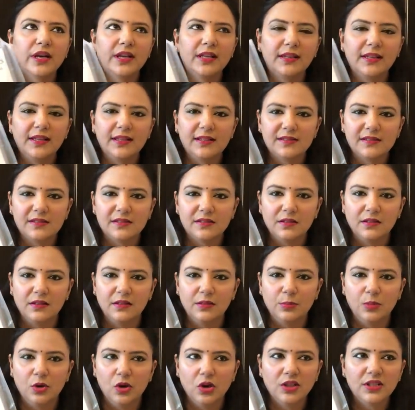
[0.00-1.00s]
वो आई थिंक
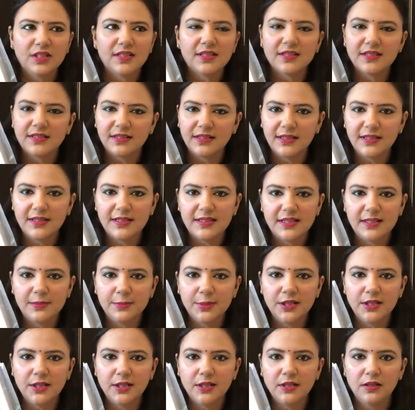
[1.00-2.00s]
बहुत ही सस्ती सी
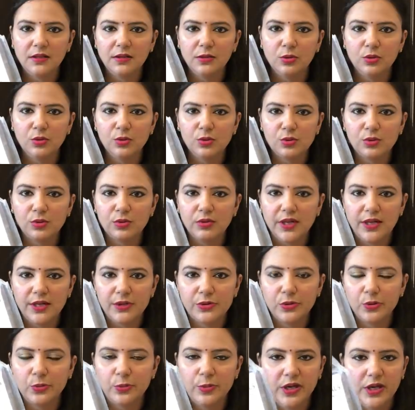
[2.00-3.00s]
भी थी दो सौ
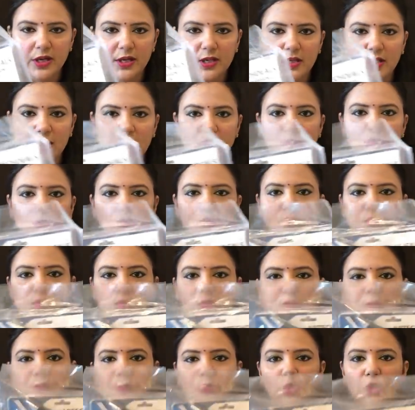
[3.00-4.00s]
ढाई सौ रुपये की थी तो
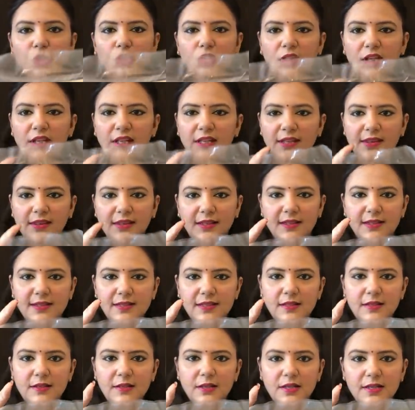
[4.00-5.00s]
बहुत ही इतनी
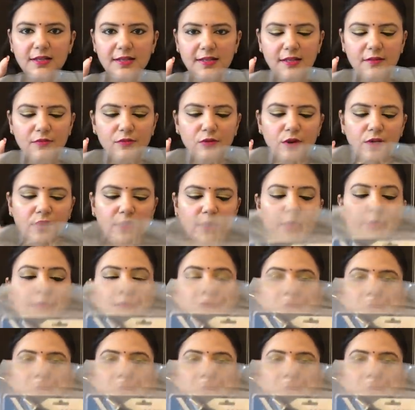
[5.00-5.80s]
सी रिसीव हुई थी